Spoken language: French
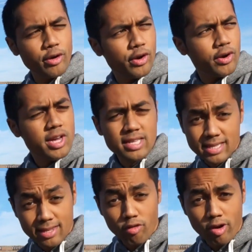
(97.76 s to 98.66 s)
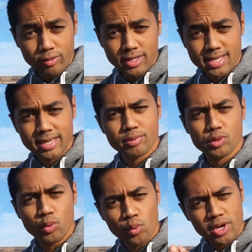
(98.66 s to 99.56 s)
erreur, c'est d'avoir une
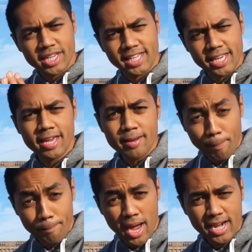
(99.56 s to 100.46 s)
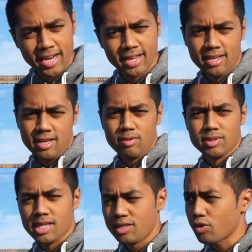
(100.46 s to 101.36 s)
description qui est bâclée.
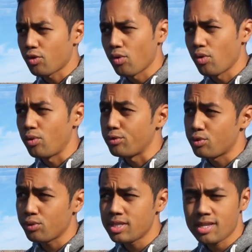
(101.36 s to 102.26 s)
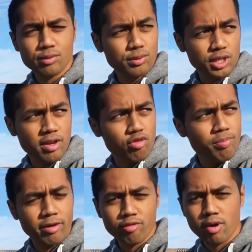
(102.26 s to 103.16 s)
C'est-à-dire que sur des annonces, j'avais vu
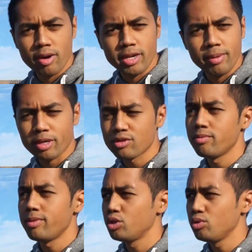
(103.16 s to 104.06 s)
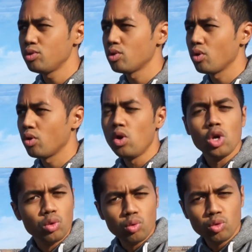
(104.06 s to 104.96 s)
parfois bah, les personnes mettre juste euh,
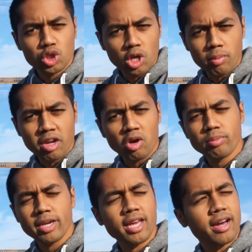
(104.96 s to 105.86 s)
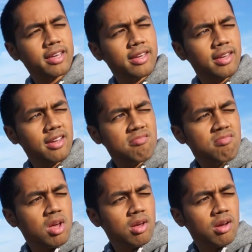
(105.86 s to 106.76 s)
une chambre, 40 mètres carrés,
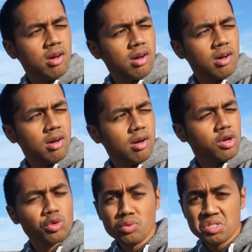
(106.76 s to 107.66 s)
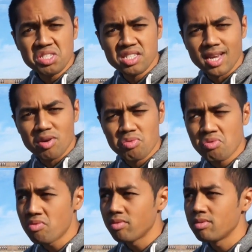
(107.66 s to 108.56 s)
euh, cuisine,
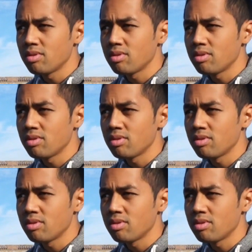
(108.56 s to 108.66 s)
salon,